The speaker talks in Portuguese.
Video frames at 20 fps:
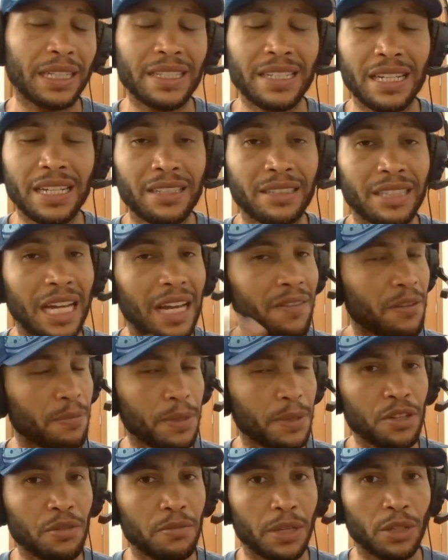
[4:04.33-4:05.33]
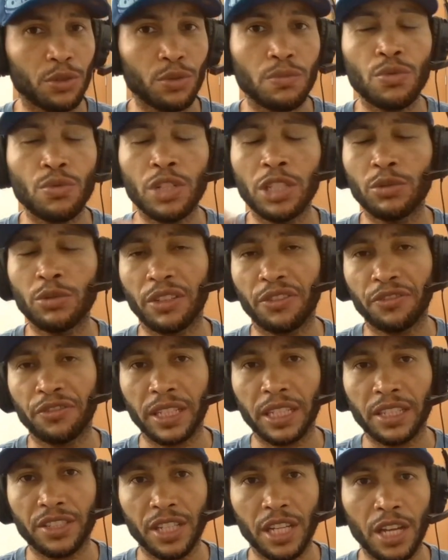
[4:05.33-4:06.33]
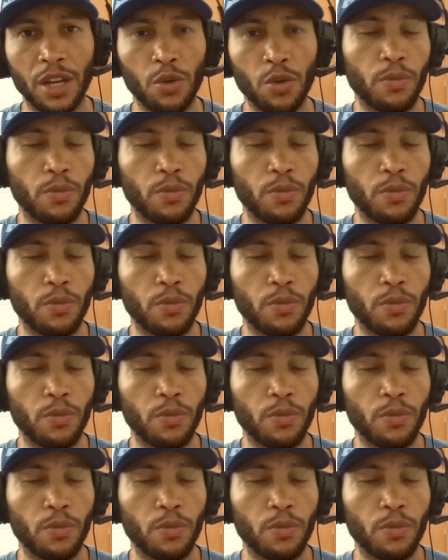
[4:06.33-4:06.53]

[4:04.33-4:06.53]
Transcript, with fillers: ele já estava em impedimento muito à frente.